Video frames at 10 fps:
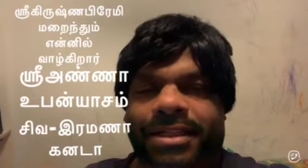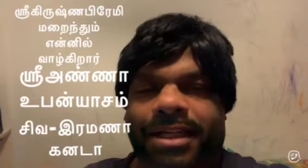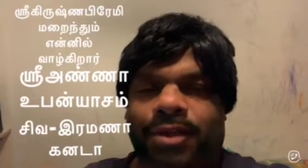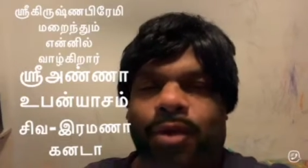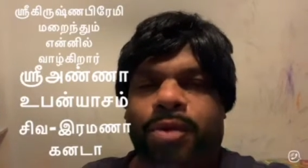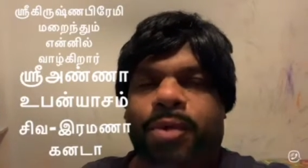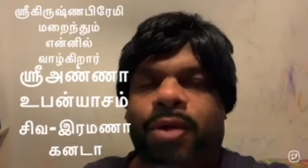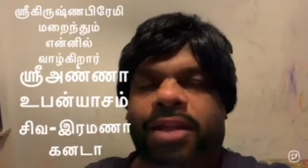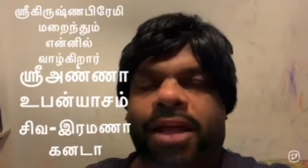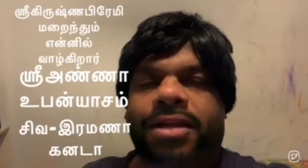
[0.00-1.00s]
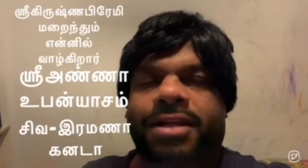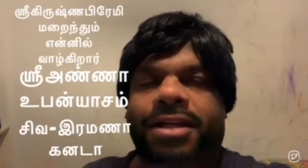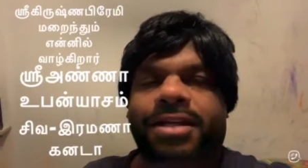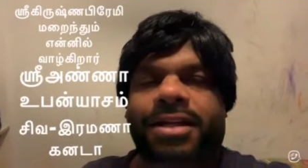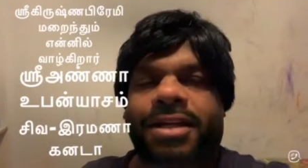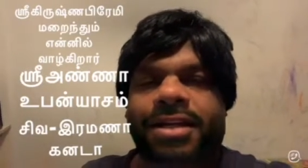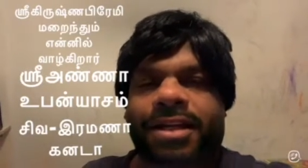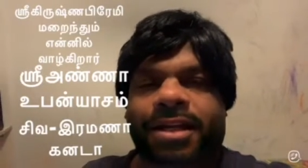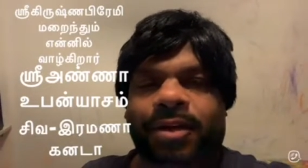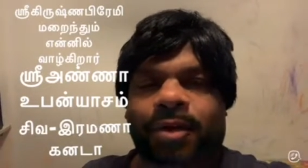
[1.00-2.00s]
அது ஒரு பொருள்தான் என்கின்ற
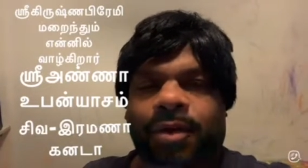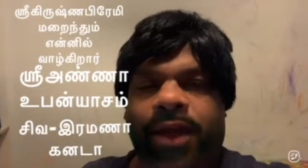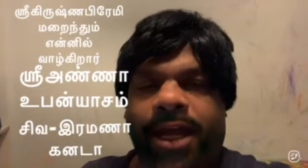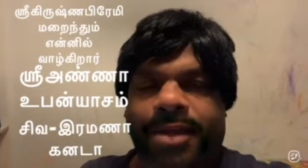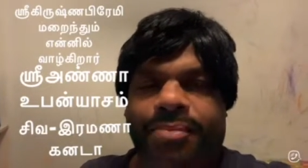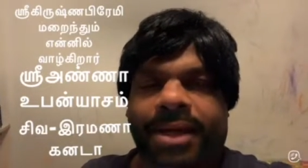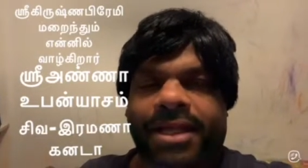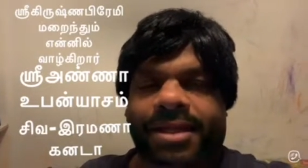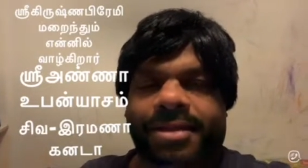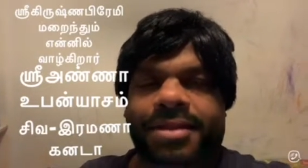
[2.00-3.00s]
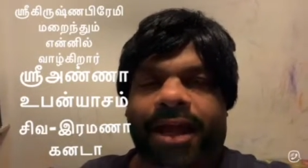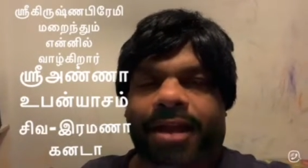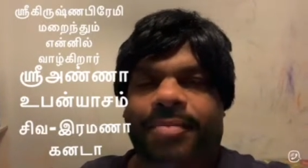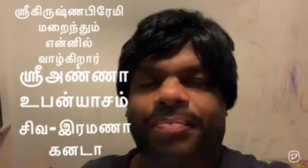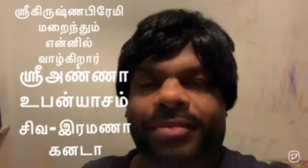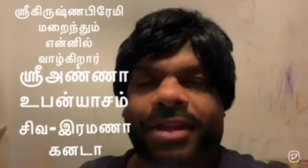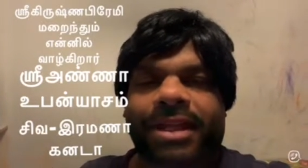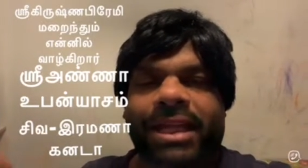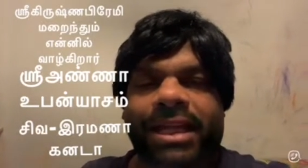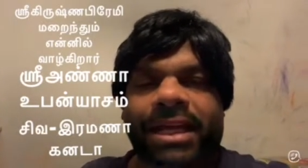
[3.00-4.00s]
ஒரு அடிப்படை இருந்தாலும்
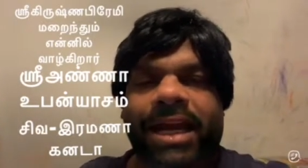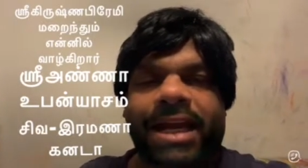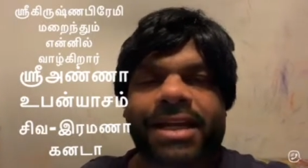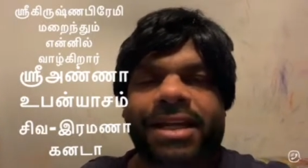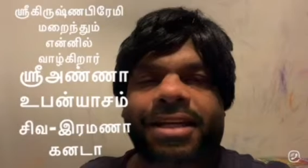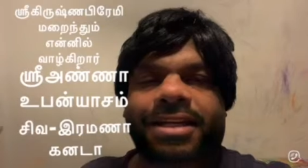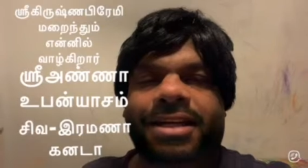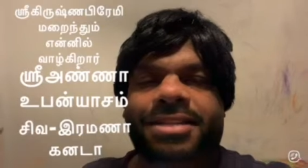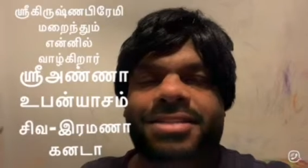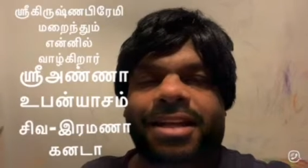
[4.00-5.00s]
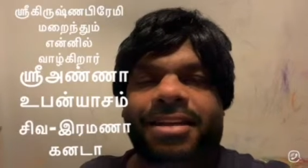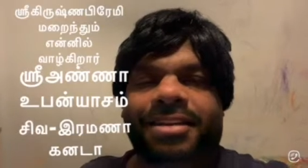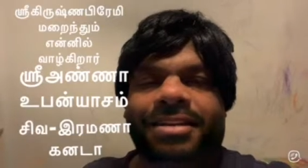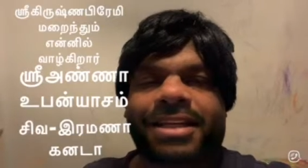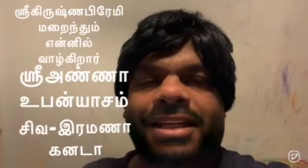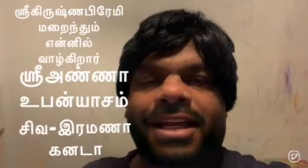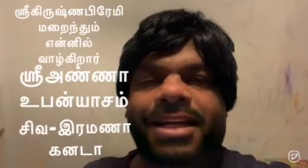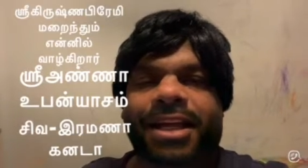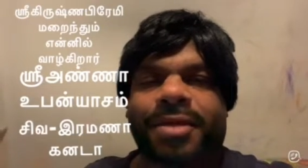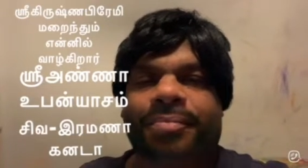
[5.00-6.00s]
கண்ணன் கிருஷ்ணன் இது
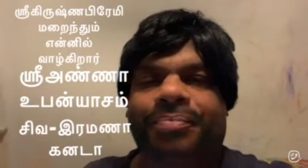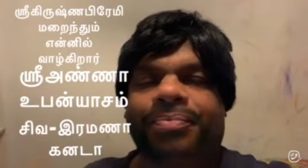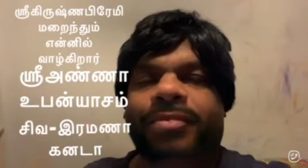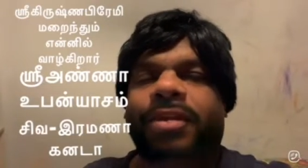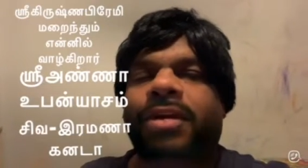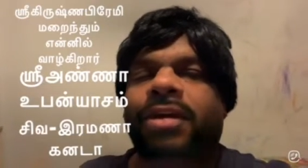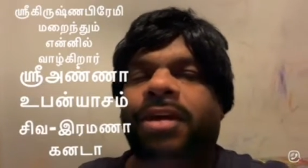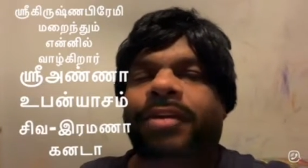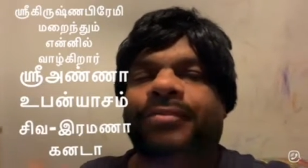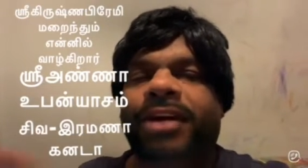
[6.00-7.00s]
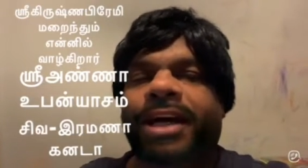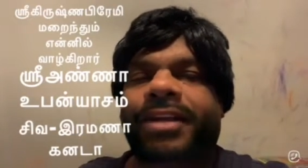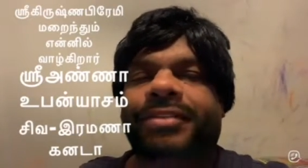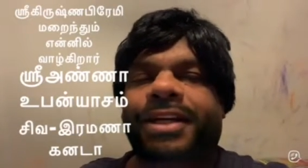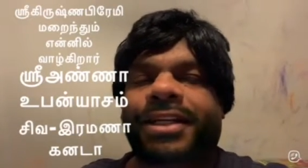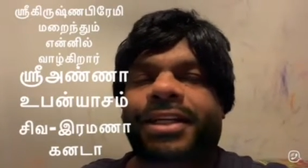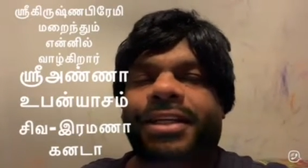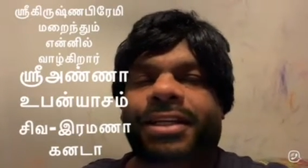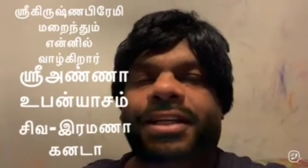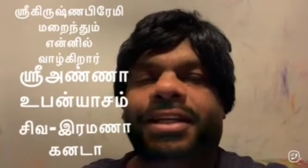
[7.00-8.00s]
இரண்டையும் வேறு வேறு
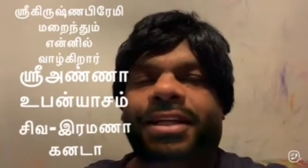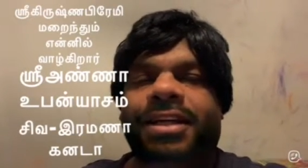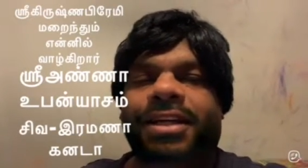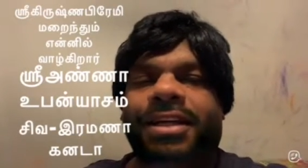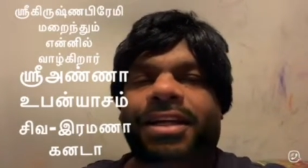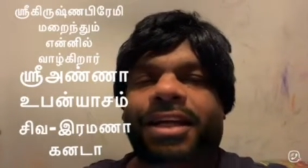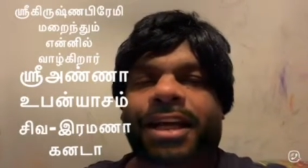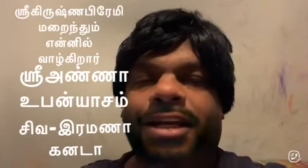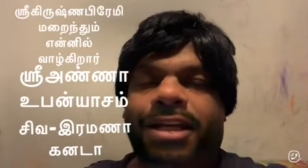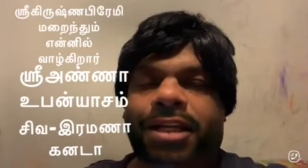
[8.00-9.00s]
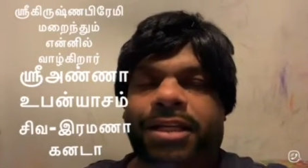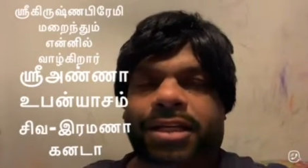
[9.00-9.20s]
என்று